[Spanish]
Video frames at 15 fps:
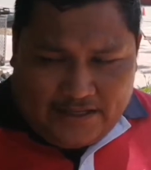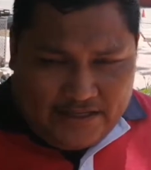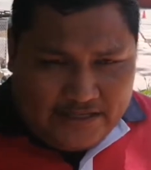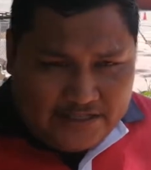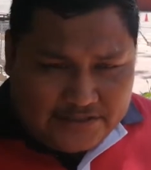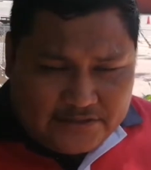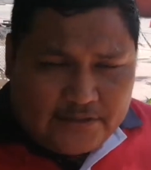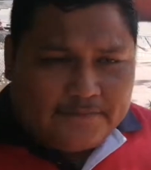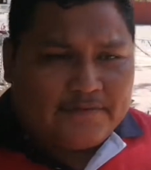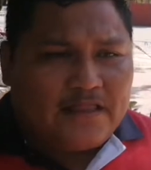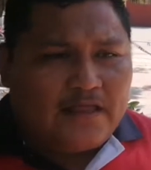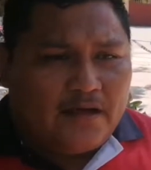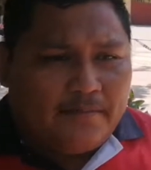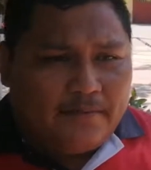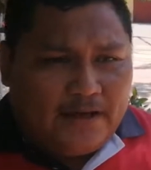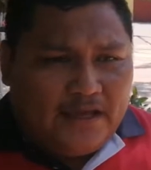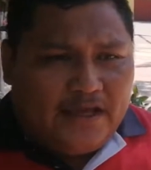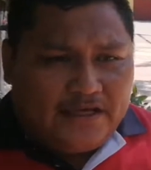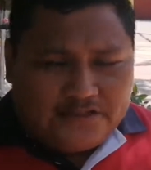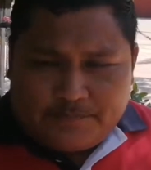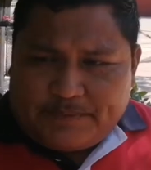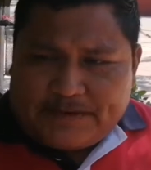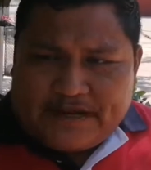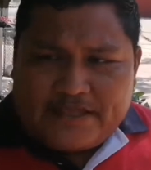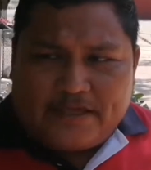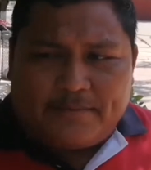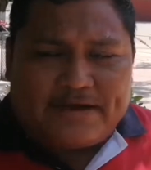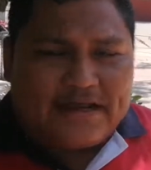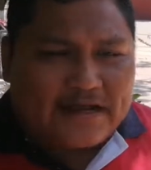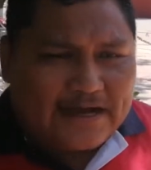es nada es para
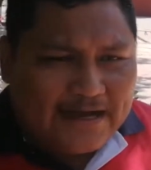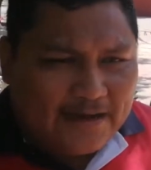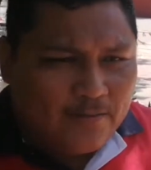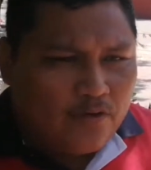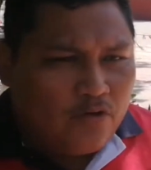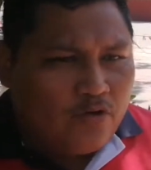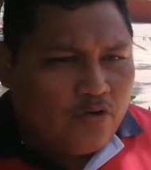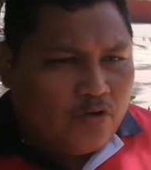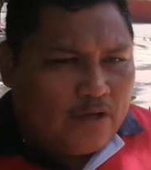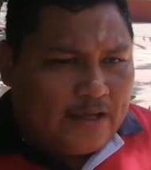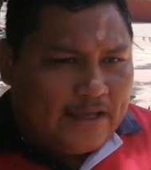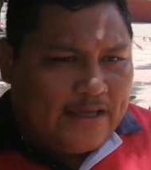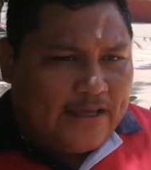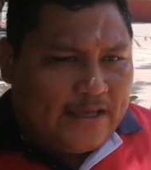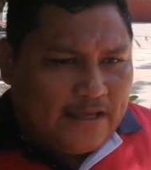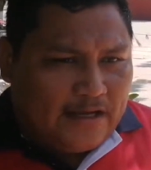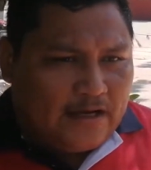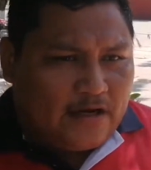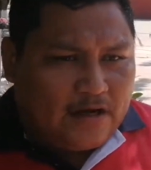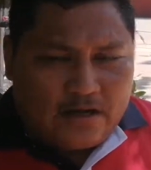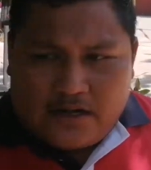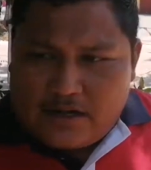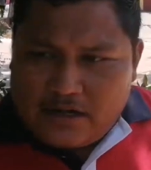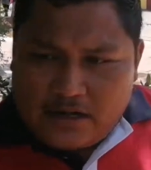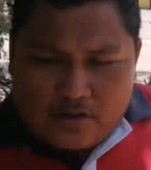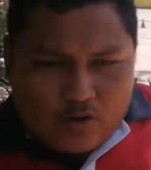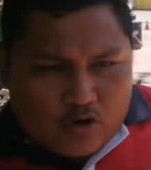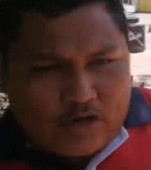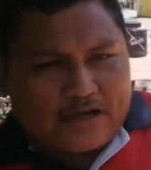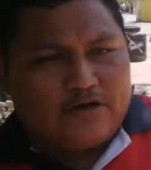llevar a cabo eh,
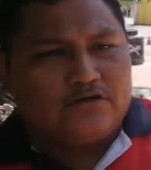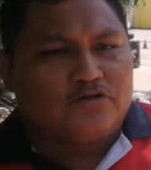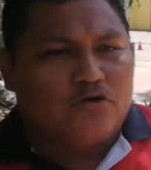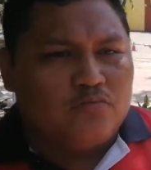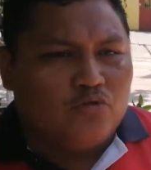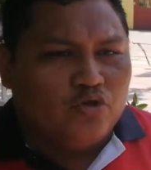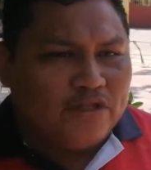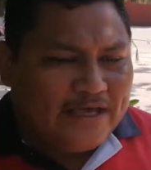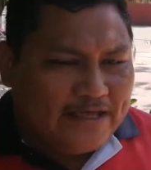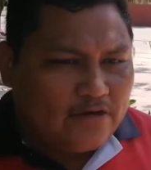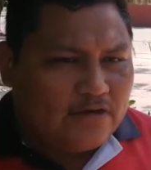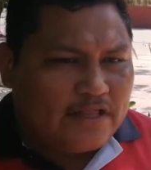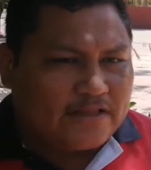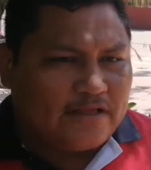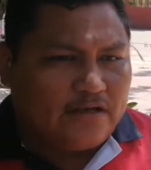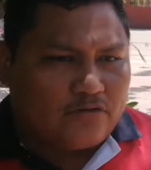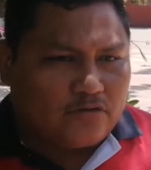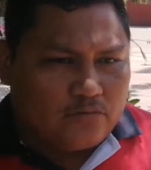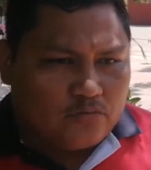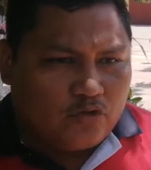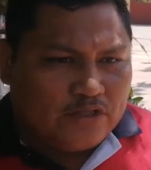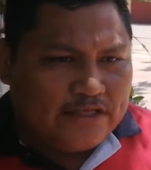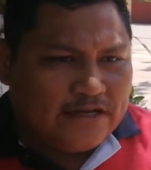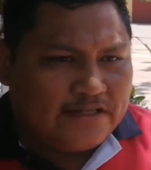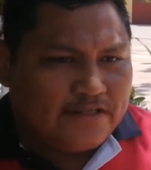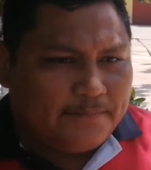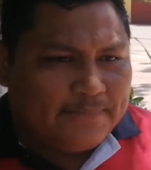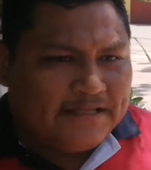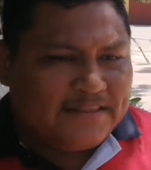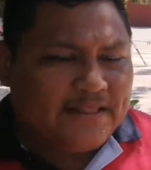lo que los comuneros, las que las comuneras
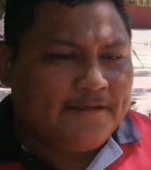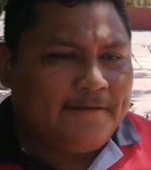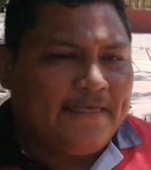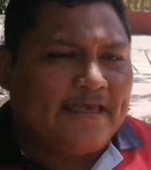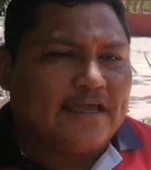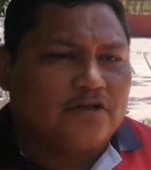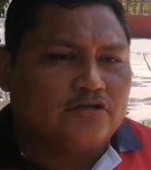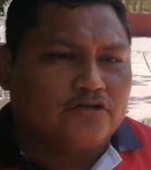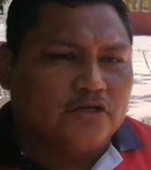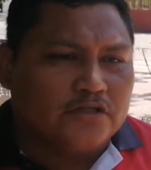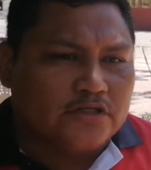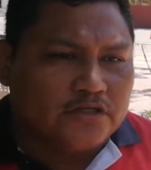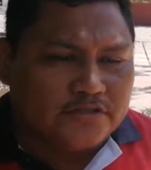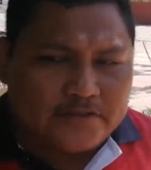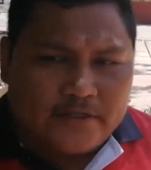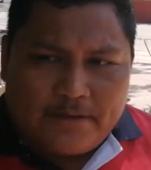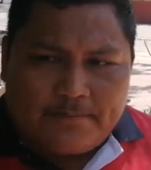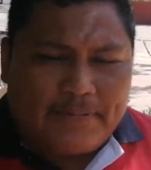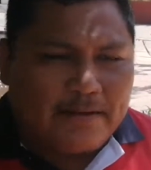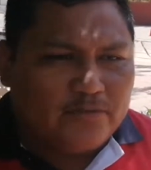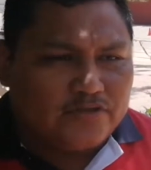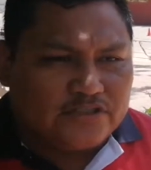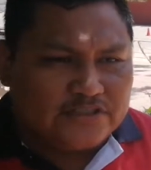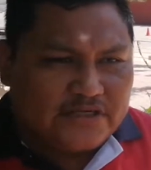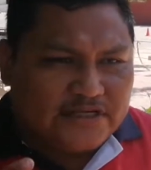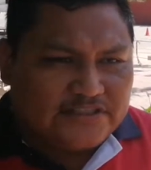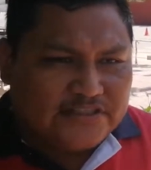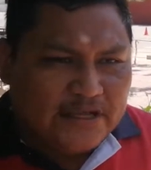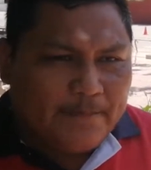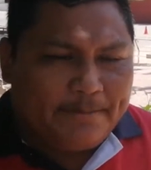demanden y que nosotros vamos a
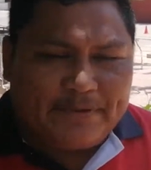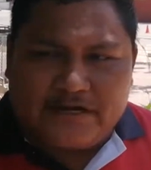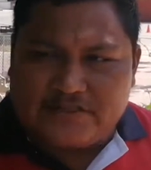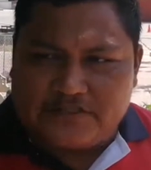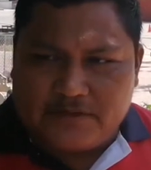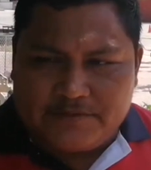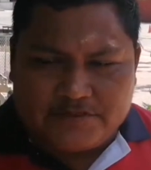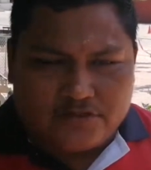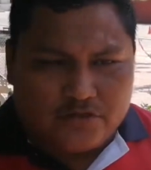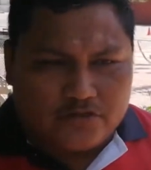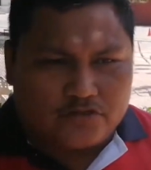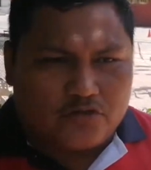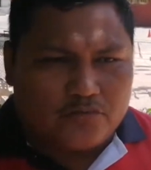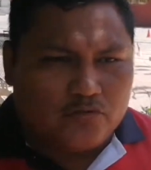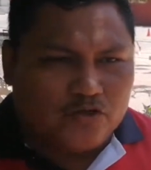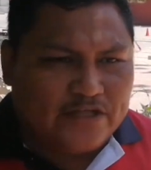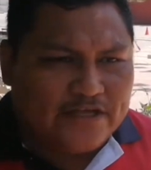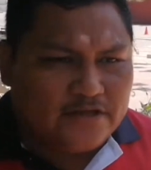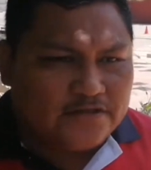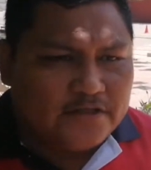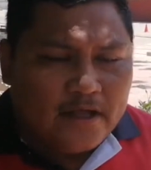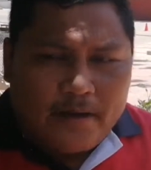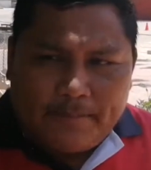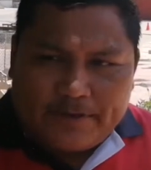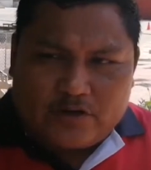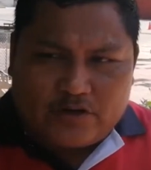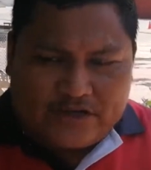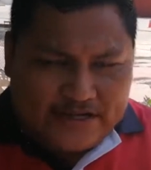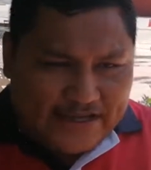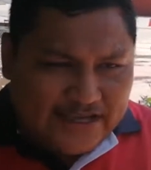estar siempre al servicio de los comuneros,
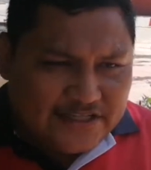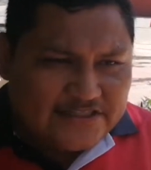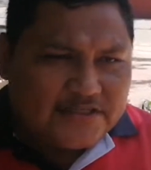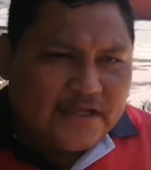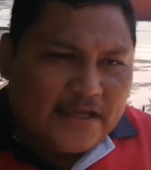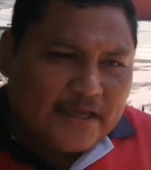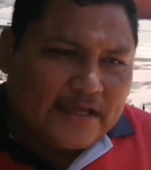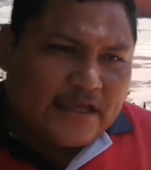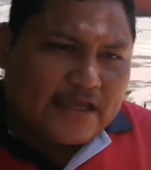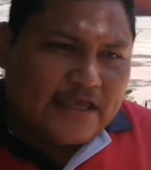pero que es en